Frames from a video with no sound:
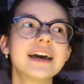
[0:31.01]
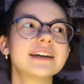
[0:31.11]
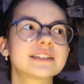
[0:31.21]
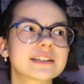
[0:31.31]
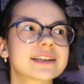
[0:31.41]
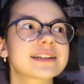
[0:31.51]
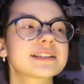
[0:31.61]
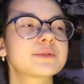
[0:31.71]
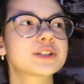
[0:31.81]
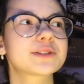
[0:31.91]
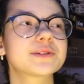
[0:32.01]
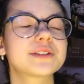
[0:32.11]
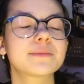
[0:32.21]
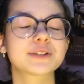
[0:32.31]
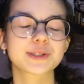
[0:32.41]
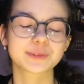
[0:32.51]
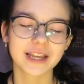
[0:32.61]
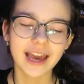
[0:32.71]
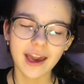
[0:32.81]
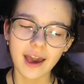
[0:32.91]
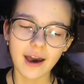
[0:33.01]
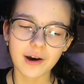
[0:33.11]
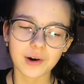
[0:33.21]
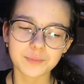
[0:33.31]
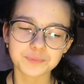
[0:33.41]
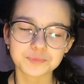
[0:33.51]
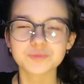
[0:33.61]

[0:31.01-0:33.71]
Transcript: czyli zaraz nie, nie przesunę, um,